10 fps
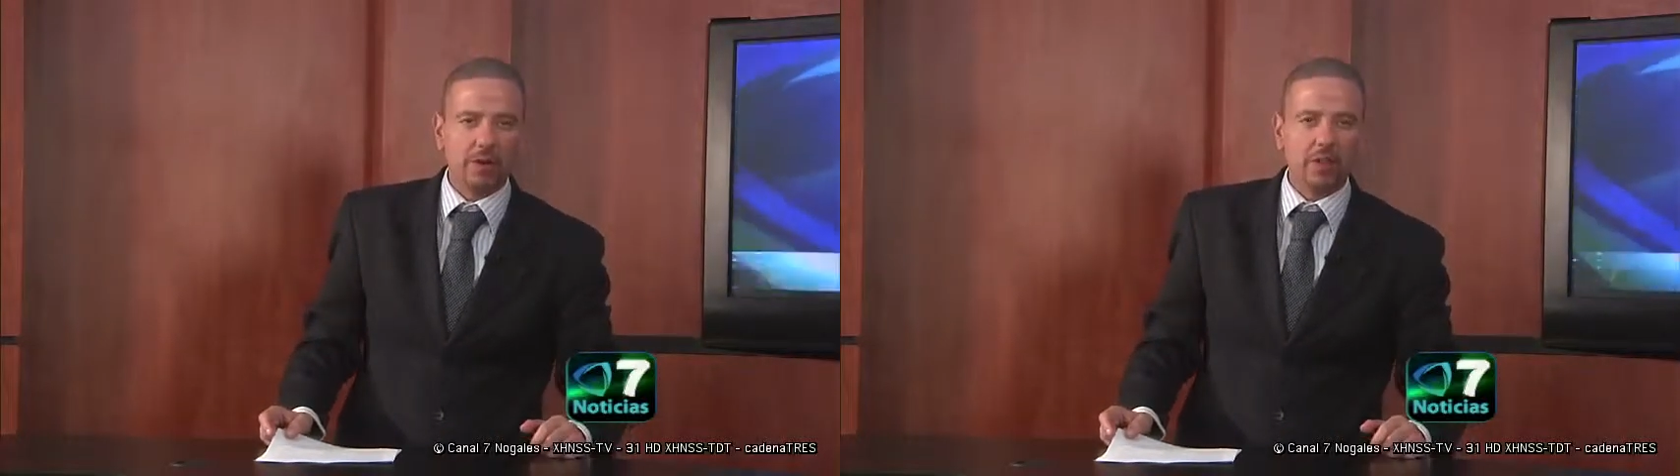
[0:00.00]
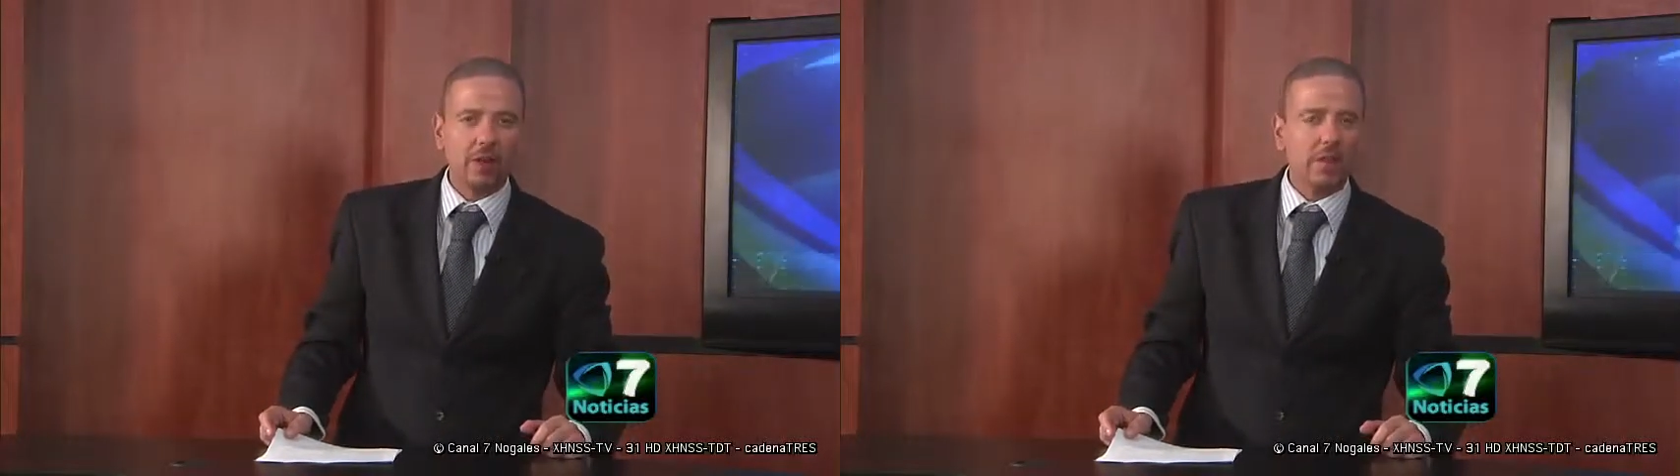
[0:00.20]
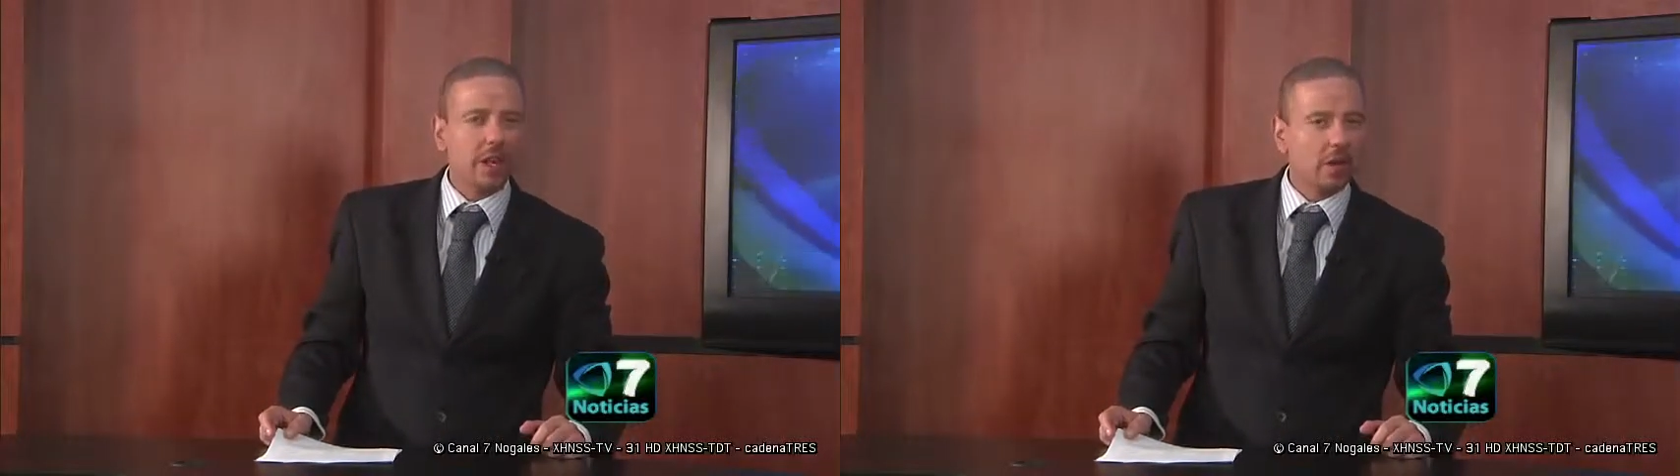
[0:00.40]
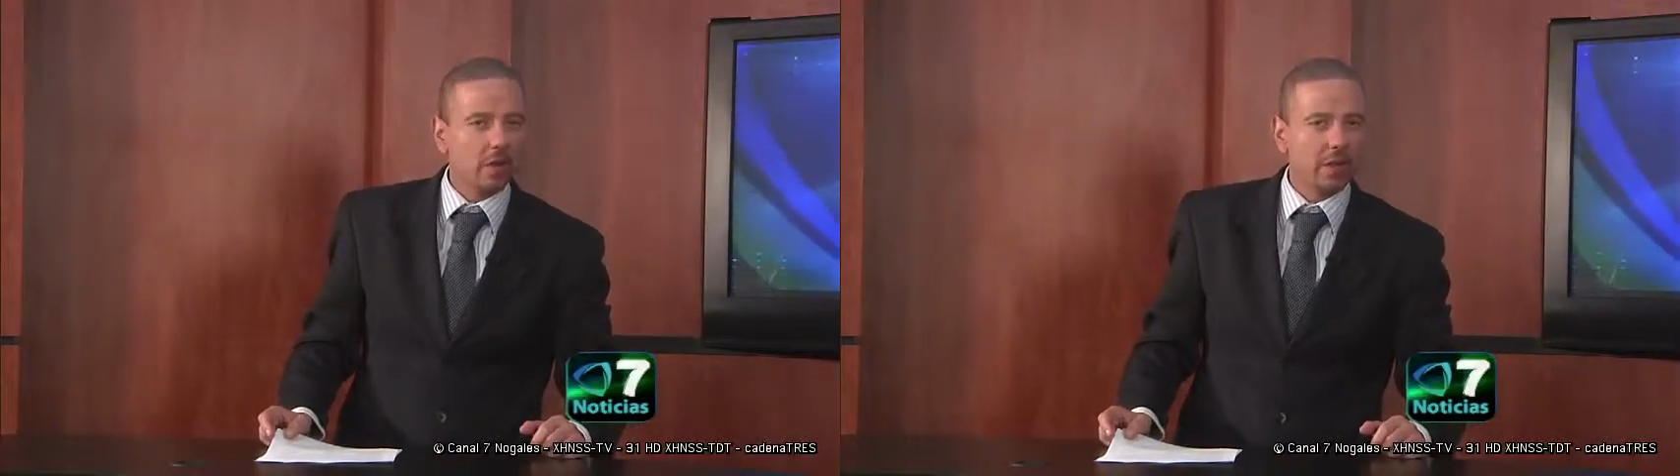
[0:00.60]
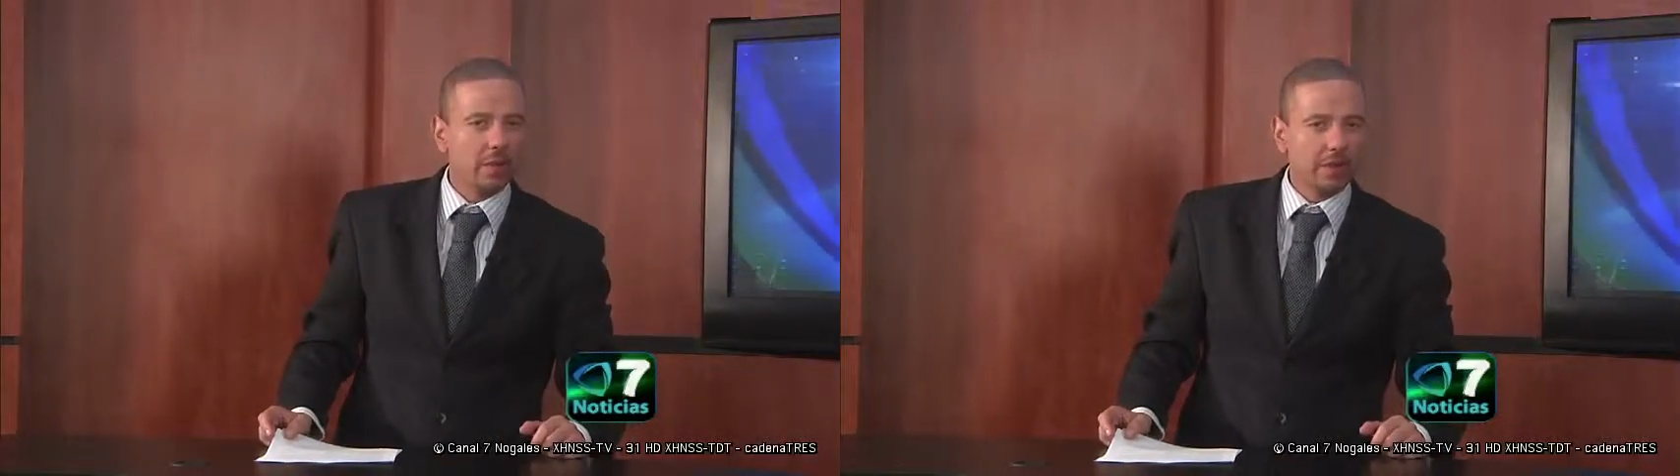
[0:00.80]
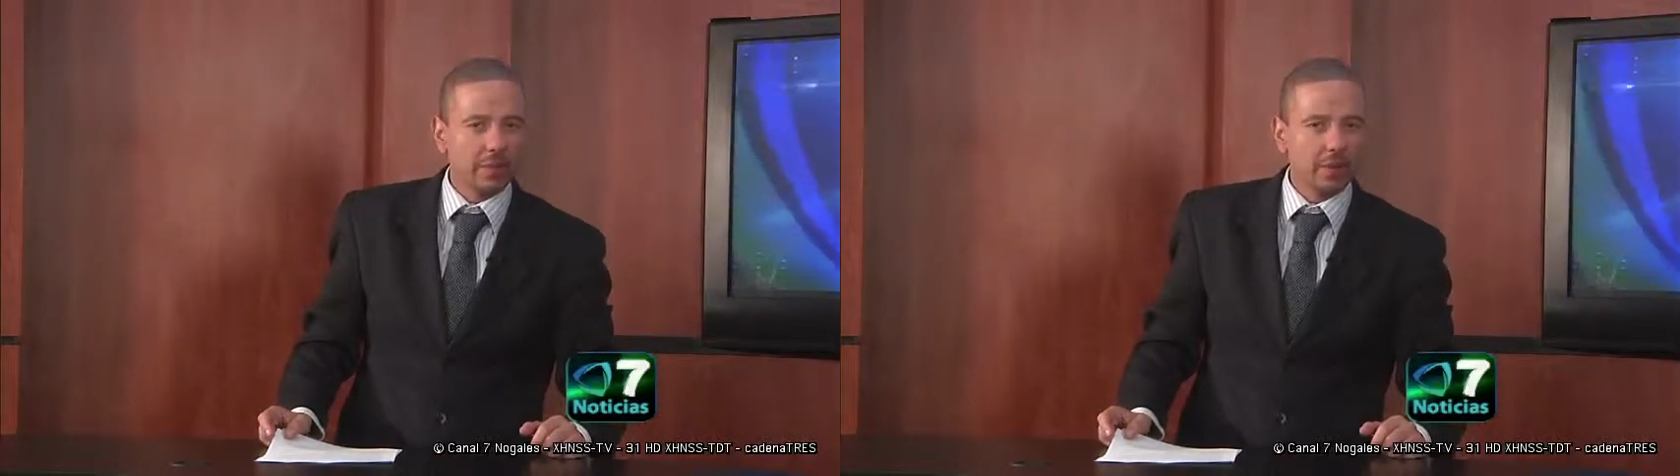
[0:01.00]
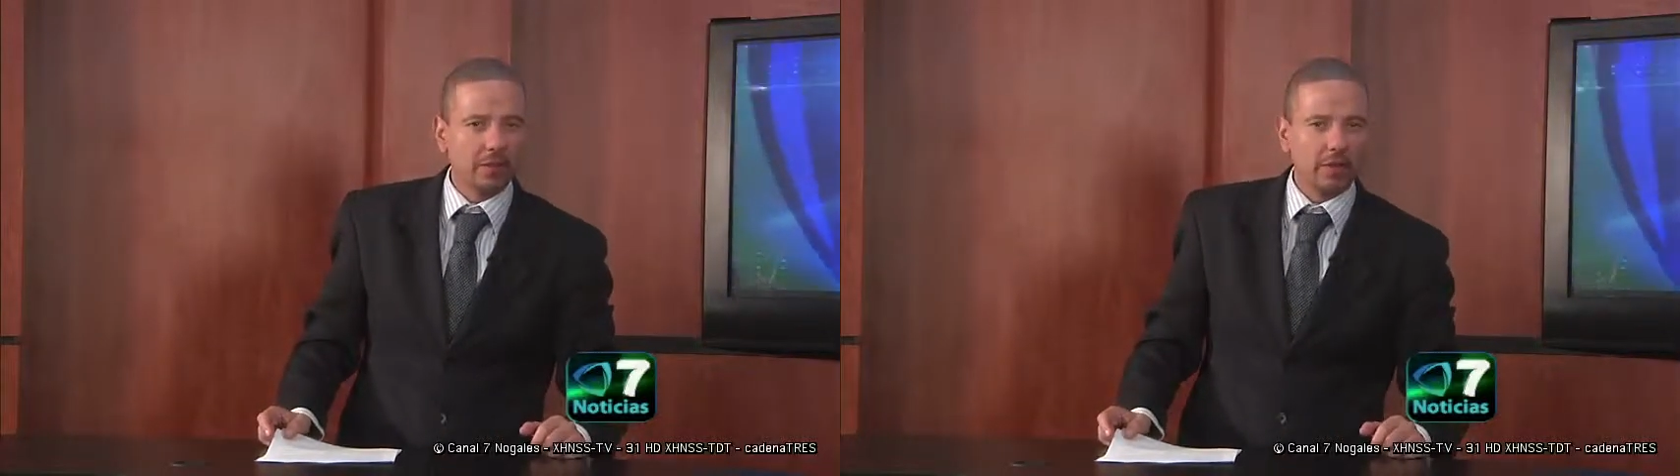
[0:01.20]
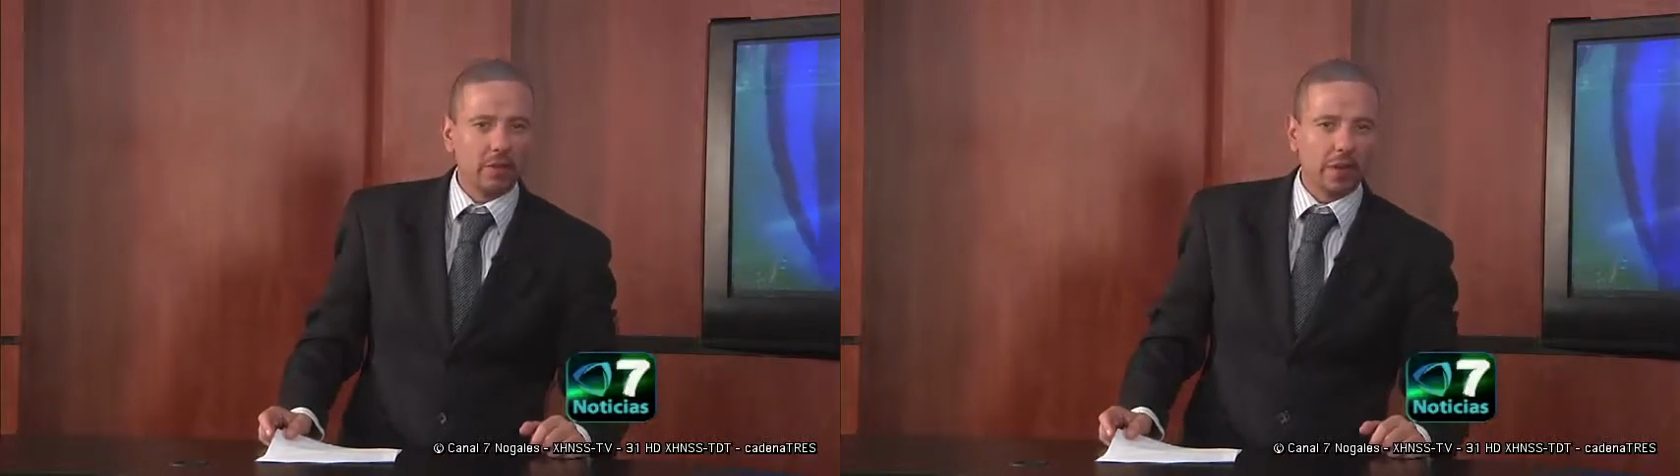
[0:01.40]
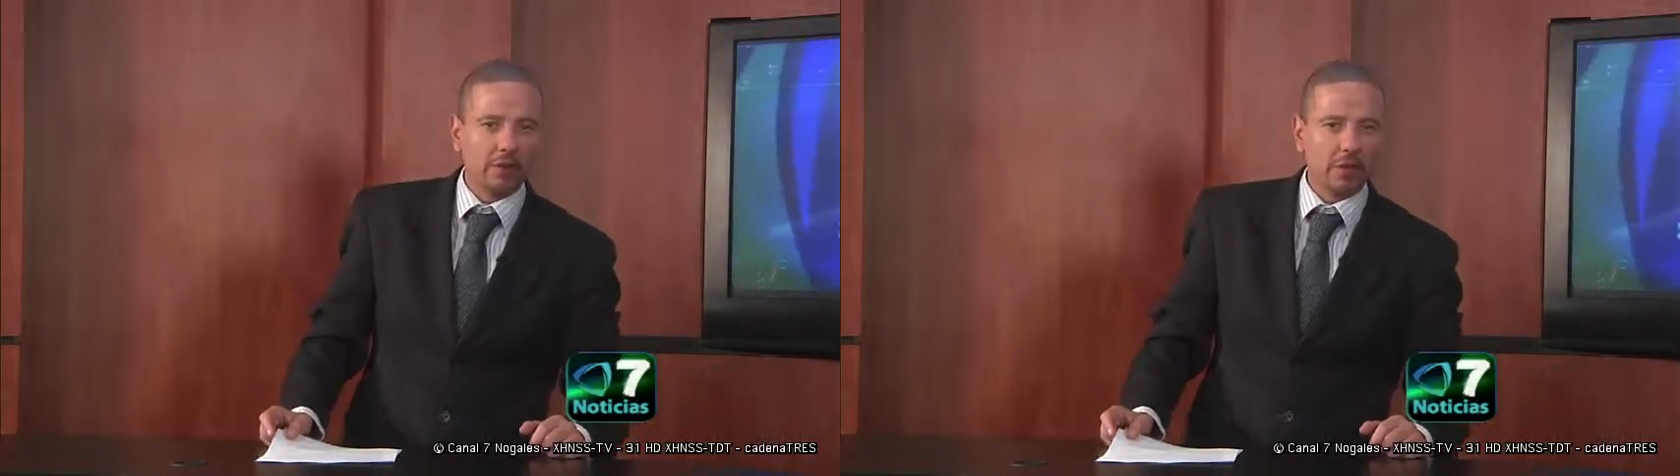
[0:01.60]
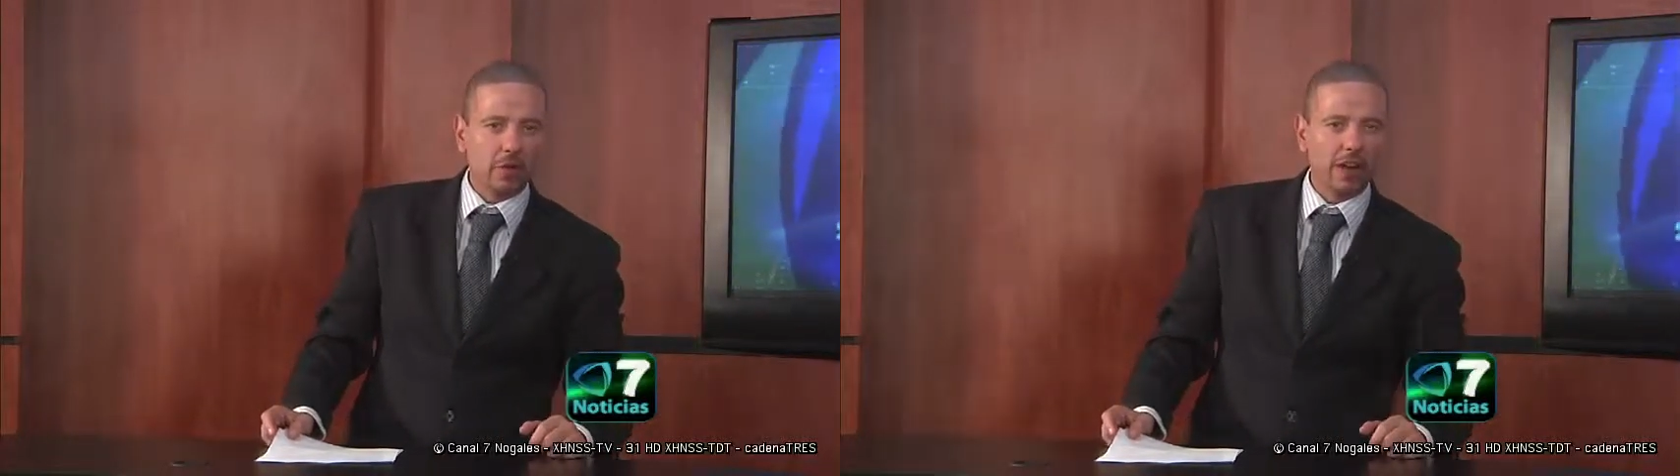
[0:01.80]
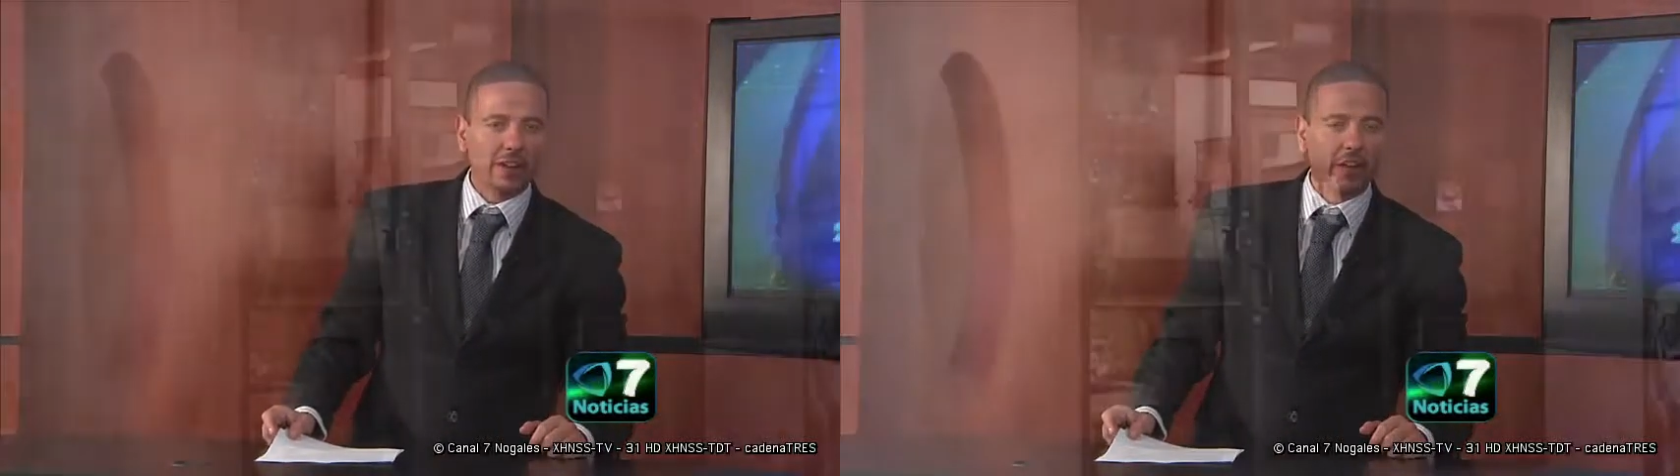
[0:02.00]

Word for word: personal médico del Departamento de Bomberos en Nogales,